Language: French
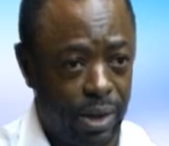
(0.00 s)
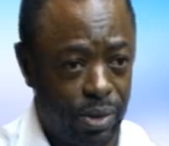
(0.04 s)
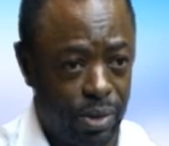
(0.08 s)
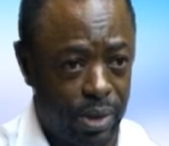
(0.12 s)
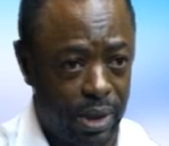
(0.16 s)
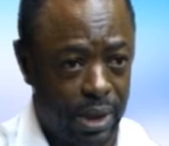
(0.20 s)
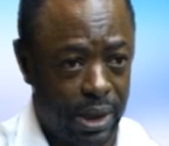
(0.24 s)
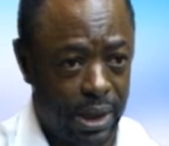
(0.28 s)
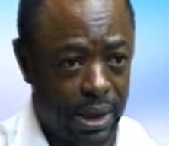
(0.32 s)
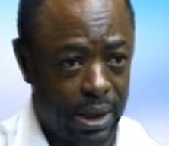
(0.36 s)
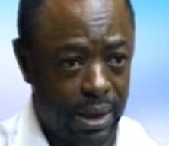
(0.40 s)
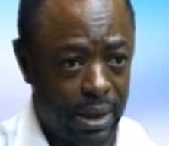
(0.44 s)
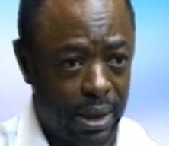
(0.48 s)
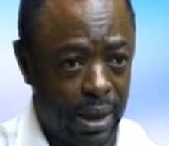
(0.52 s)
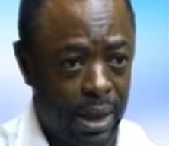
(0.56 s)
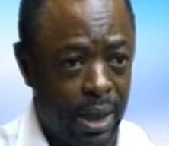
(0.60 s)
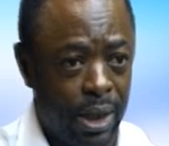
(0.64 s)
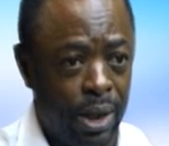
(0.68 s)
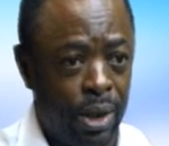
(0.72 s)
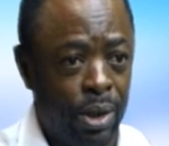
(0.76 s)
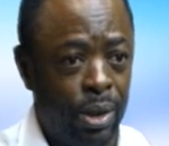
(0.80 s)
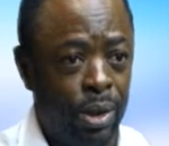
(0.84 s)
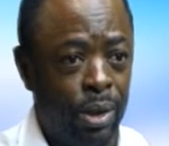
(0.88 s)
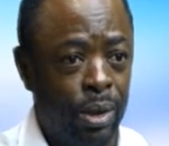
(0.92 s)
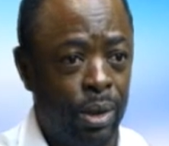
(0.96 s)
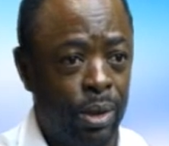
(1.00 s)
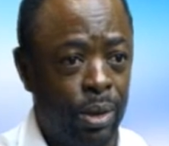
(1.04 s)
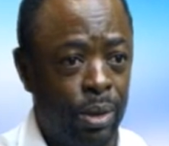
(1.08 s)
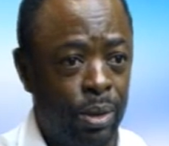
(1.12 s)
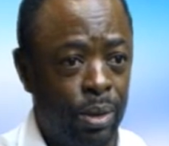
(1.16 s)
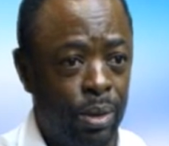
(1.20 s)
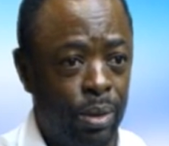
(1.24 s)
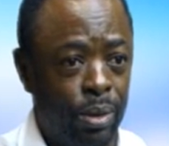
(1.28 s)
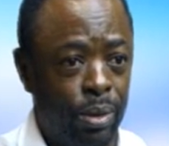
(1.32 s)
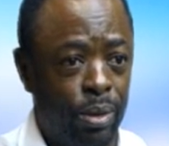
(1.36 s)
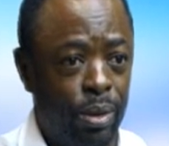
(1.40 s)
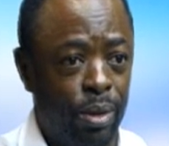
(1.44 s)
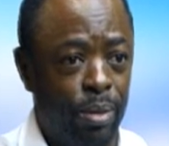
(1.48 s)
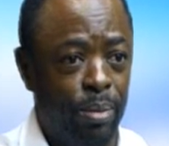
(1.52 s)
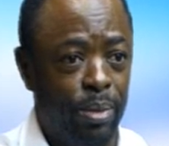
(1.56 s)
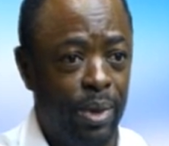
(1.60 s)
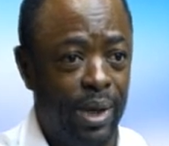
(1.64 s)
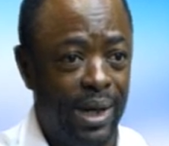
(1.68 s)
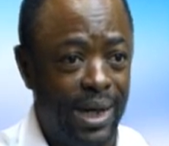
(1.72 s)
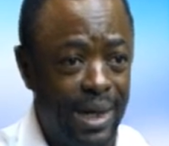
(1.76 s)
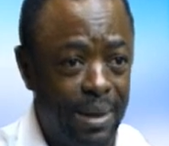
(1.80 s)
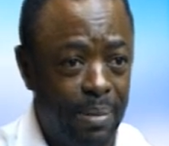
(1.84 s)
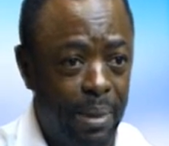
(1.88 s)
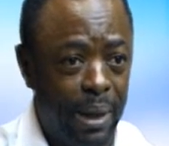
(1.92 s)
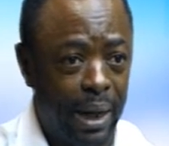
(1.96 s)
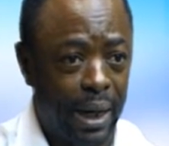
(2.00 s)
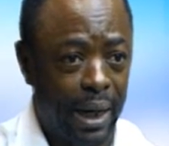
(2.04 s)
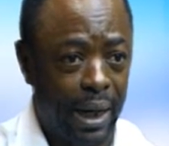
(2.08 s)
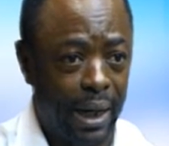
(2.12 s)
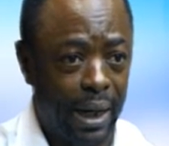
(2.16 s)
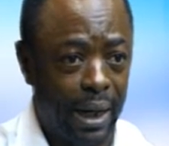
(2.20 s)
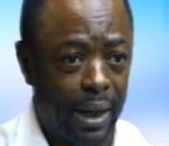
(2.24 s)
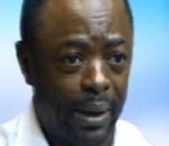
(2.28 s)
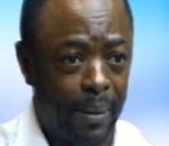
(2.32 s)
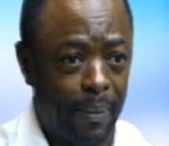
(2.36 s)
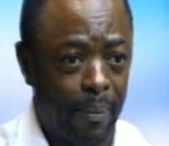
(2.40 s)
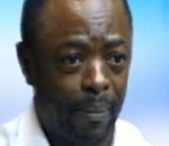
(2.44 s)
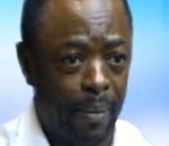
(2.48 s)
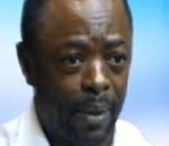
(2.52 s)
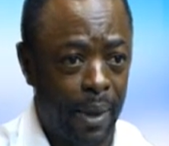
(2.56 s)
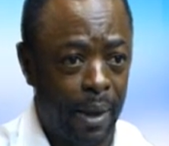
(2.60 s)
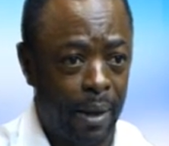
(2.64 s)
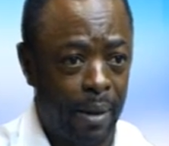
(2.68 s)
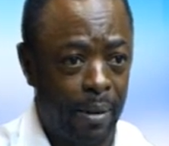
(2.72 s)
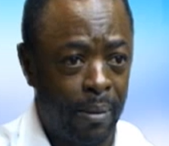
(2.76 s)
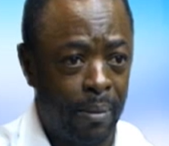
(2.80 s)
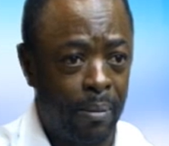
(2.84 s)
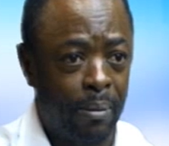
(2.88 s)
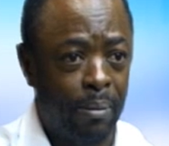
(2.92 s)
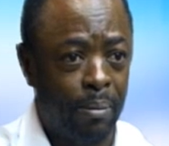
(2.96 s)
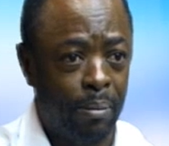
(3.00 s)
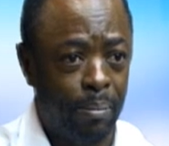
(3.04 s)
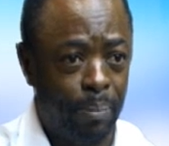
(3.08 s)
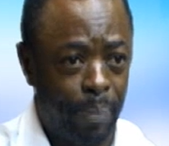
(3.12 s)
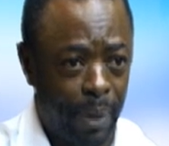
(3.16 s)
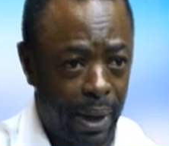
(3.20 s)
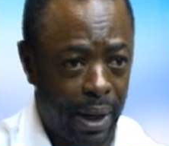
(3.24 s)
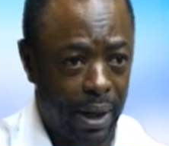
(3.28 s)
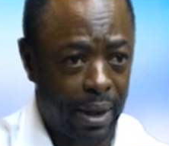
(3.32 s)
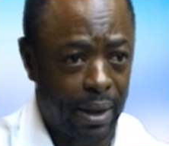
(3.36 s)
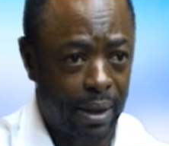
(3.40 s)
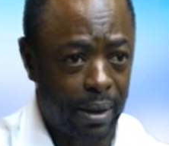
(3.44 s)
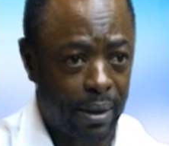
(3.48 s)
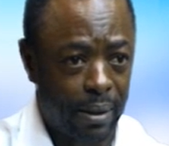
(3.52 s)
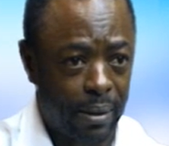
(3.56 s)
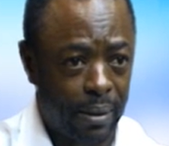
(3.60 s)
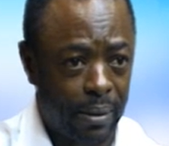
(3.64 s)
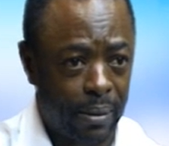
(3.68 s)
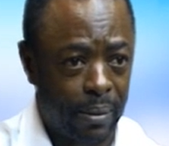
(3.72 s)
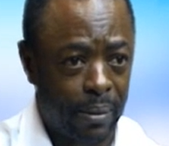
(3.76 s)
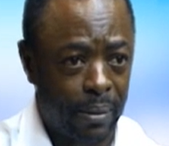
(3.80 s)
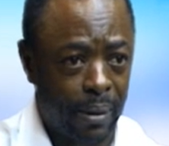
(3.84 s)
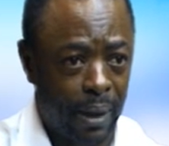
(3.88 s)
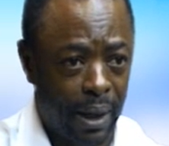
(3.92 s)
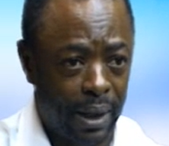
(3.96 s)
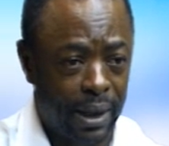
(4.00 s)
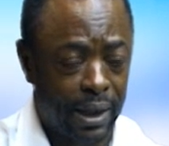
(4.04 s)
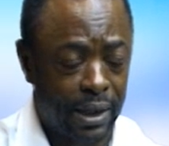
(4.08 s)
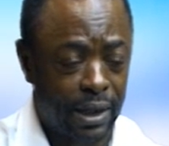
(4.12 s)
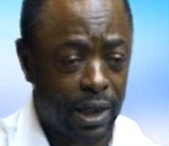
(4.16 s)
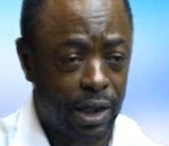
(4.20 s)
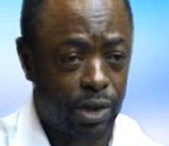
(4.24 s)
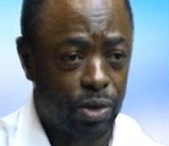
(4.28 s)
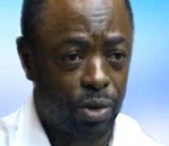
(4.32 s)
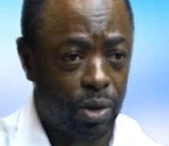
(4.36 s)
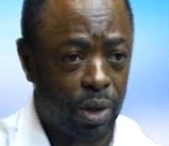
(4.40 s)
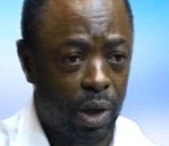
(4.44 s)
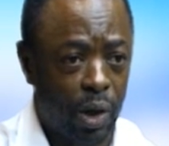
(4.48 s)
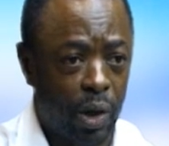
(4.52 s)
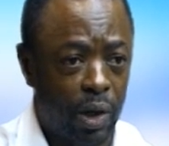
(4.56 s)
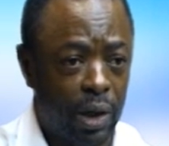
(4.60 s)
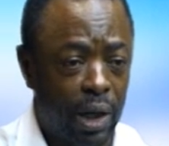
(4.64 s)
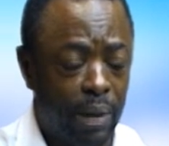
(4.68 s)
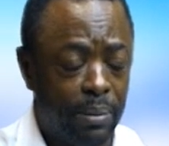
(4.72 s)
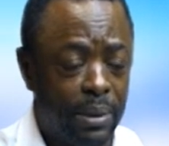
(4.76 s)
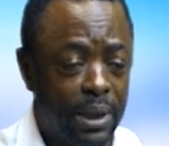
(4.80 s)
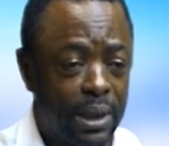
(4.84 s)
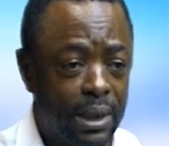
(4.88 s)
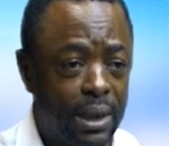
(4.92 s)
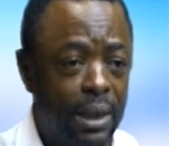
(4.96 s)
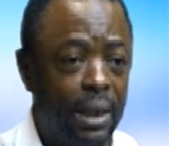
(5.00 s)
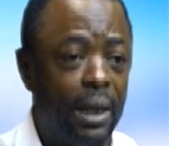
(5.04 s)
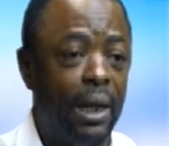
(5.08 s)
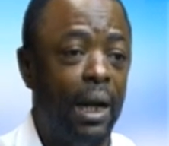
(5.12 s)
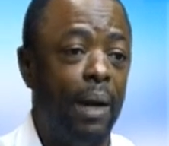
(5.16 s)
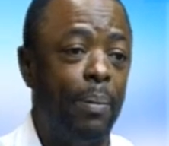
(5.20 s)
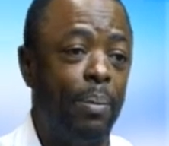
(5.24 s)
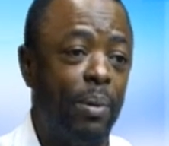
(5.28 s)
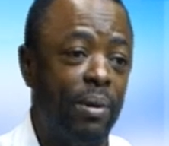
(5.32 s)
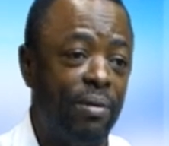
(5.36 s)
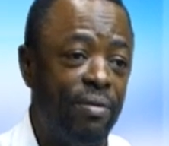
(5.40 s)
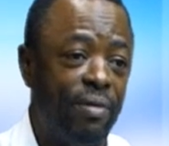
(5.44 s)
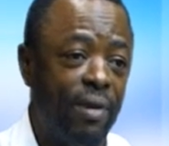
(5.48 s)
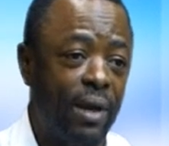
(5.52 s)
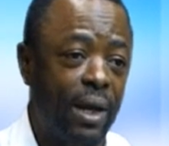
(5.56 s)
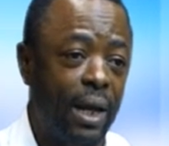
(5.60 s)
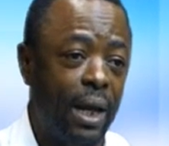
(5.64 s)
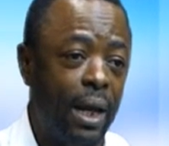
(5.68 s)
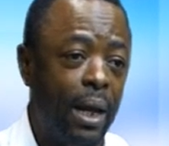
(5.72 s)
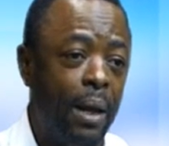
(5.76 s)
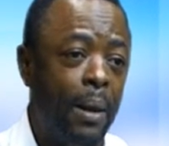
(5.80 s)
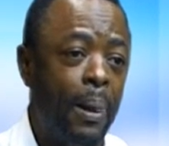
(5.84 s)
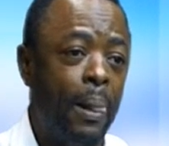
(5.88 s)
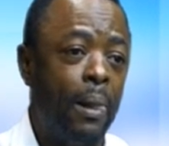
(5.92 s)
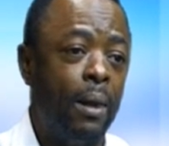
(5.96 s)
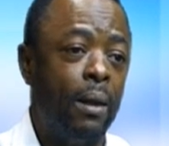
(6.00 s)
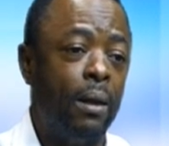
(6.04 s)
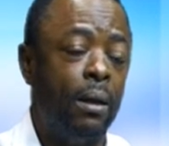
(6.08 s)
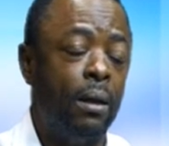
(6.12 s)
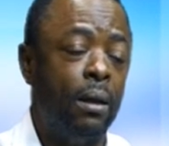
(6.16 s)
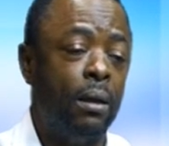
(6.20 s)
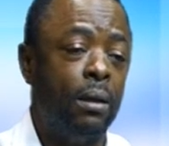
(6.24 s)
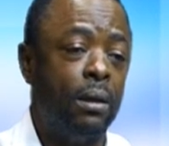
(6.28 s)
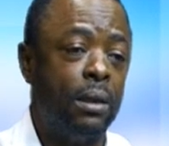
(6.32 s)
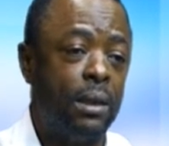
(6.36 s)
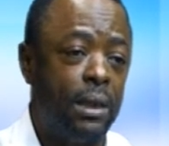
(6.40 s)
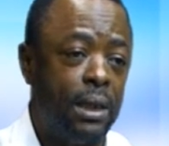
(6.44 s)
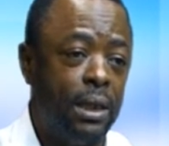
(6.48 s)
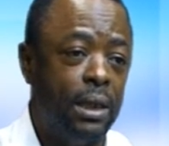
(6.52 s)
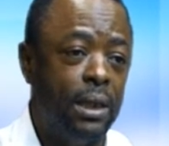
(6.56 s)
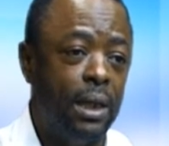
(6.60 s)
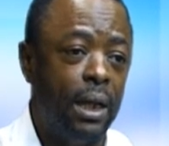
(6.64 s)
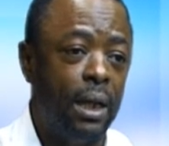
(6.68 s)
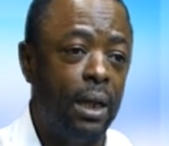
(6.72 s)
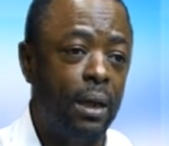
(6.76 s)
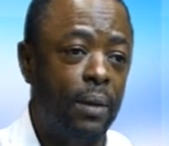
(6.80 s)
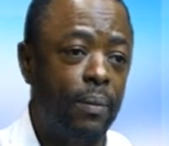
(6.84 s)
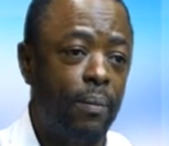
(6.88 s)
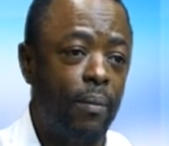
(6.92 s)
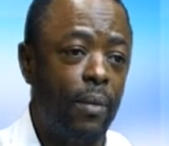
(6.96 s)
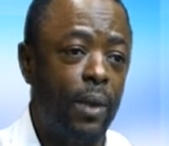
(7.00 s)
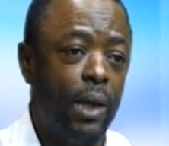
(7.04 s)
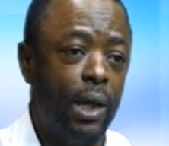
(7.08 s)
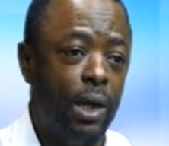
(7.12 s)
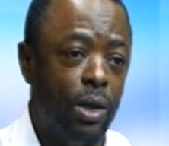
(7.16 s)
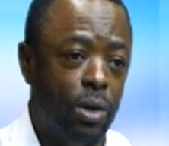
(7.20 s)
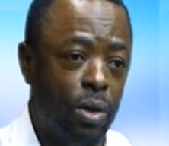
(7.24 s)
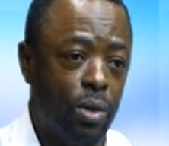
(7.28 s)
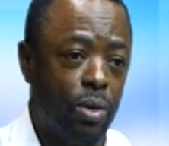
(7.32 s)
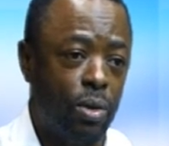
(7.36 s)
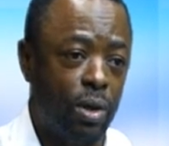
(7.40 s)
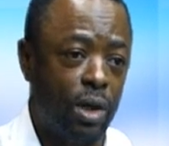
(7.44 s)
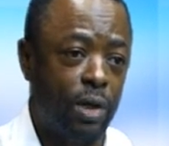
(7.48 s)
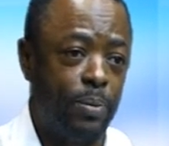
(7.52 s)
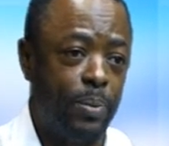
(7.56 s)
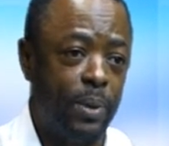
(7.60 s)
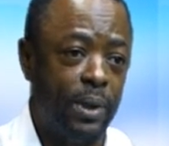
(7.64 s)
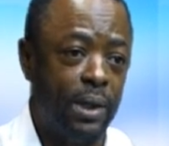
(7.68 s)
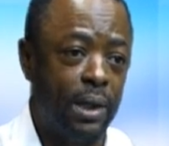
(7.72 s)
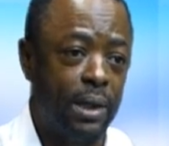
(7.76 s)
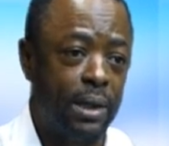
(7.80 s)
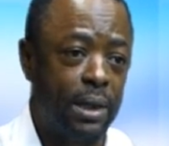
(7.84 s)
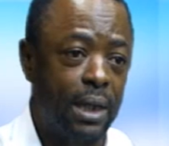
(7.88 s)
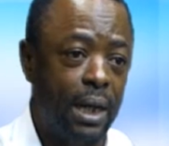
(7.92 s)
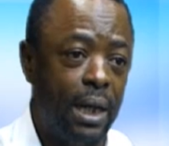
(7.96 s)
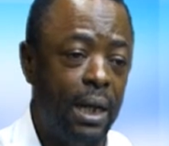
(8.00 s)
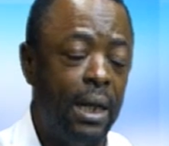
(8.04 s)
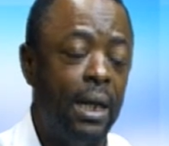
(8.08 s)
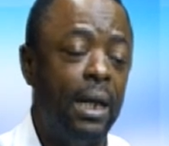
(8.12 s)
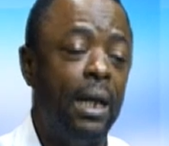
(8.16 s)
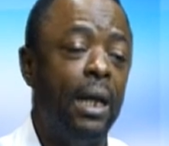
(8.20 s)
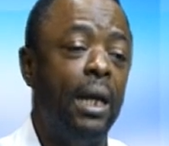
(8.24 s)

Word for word: Justice de me libérer par, en exécution de l'ordre d'amnistie, il a préféré signer une ordonnance présidentielle.